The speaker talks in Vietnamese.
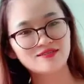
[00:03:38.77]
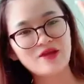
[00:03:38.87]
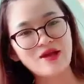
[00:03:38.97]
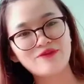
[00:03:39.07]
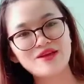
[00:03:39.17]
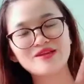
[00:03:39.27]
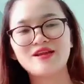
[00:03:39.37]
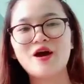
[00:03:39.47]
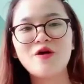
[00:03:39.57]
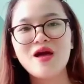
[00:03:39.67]
high five như này
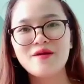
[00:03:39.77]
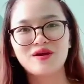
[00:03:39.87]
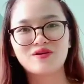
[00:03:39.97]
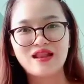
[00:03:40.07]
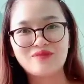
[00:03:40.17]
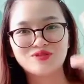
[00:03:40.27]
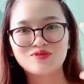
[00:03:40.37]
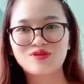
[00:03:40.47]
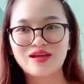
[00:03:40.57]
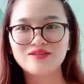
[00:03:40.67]
đâu mà còn là một số
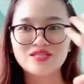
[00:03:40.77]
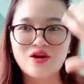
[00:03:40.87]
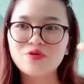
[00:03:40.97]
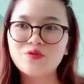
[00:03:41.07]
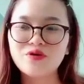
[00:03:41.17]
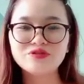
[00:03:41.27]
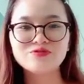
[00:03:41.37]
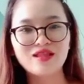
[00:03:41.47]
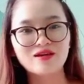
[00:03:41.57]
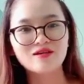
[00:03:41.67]
cái trò đùa ví dụ như
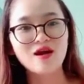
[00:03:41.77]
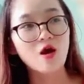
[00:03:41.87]
là con